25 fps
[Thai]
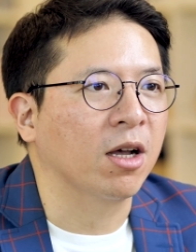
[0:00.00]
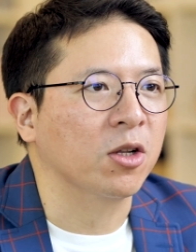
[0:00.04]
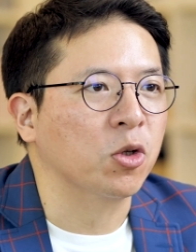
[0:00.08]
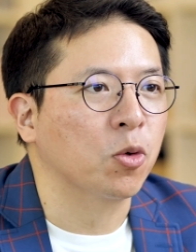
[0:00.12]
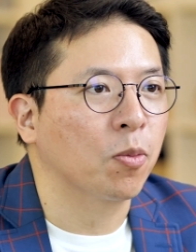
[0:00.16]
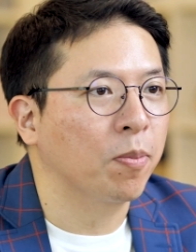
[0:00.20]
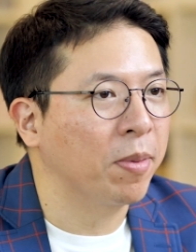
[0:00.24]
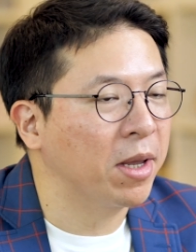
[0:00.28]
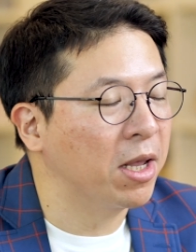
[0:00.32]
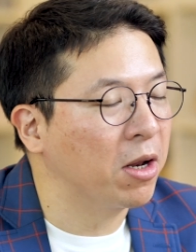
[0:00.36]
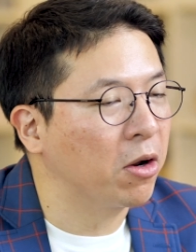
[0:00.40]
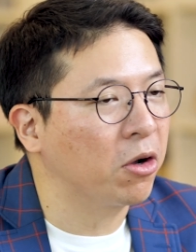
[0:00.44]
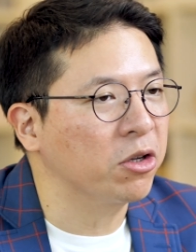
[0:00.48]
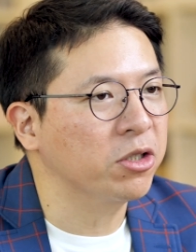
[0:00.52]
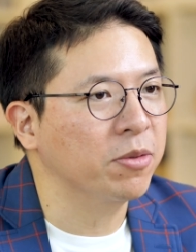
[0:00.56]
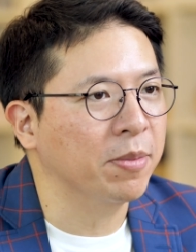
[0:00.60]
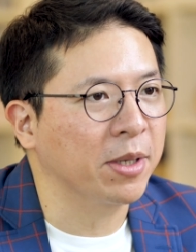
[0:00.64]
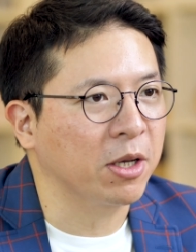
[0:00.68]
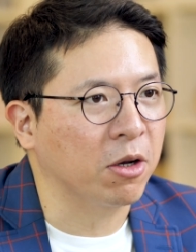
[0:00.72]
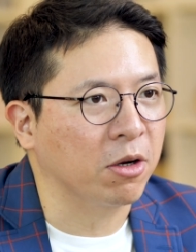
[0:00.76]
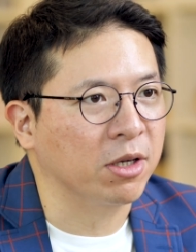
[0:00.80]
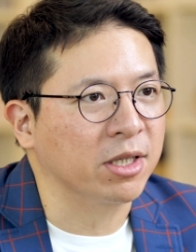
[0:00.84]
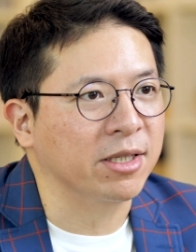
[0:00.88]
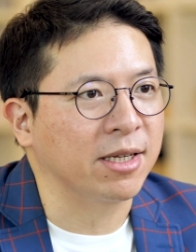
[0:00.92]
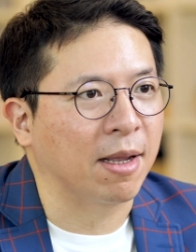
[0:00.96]
ทุกปีเราก็จะ
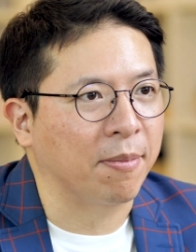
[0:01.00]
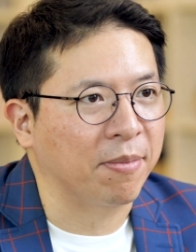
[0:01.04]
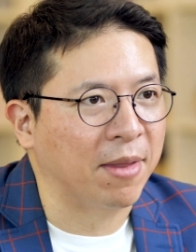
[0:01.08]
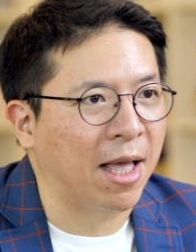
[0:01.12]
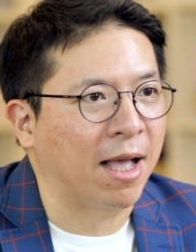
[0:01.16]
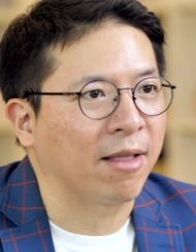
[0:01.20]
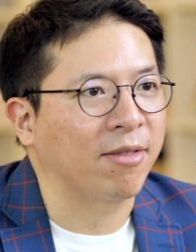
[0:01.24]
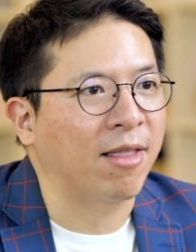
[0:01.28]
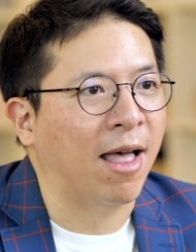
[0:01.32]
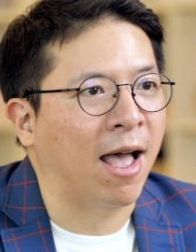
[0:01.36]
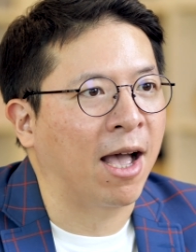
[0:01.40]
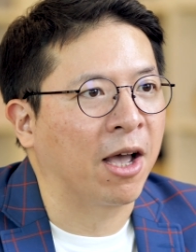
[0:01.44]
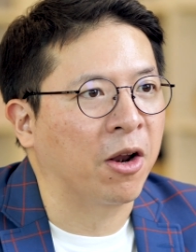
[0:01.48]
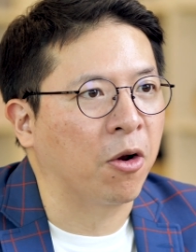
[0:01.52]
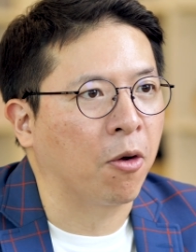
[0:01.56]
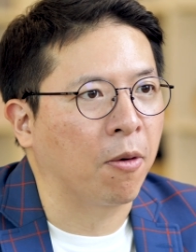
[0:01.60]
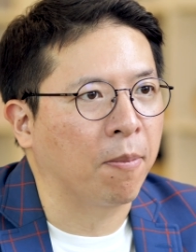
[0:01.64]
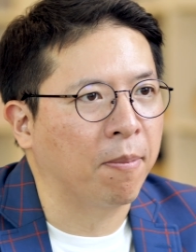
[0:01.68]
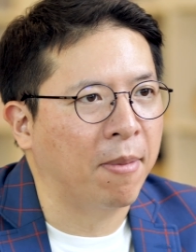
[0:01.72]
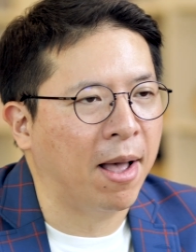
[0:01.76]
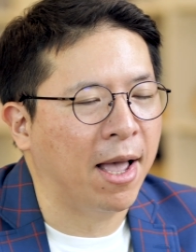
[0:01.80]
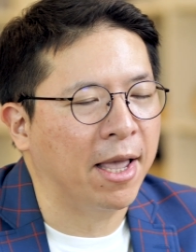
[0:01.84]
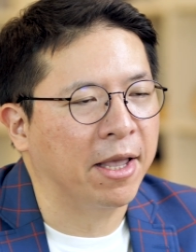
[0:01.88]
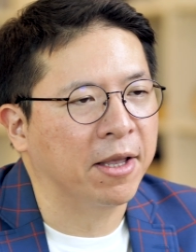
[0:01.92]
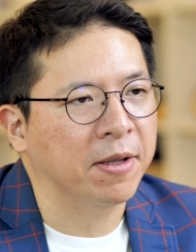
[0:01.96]
มีคอนเซ็ปต์แตกต่างกันออ
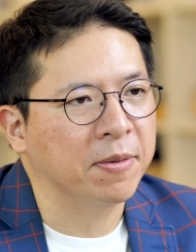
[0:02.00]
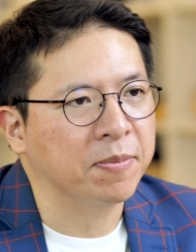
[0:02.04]
กไป